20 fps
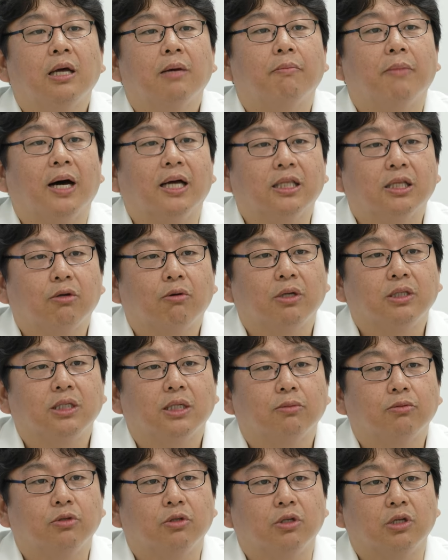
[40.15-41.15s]
많은
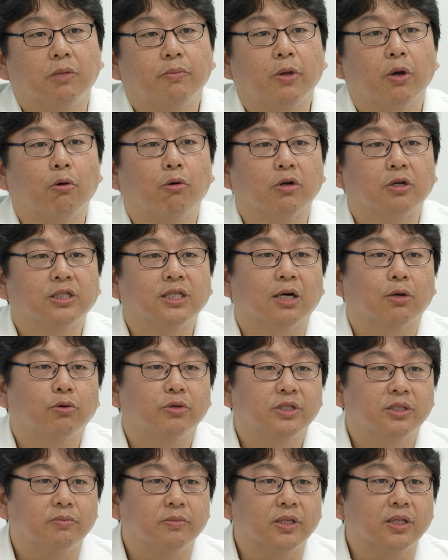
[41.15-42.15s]
환자분들이 병원을 찾고
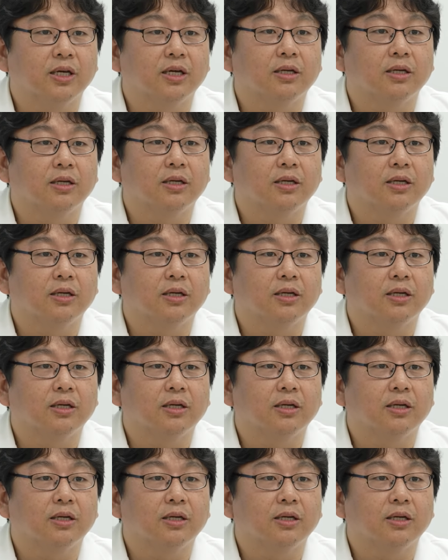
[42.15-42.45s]
있습니다.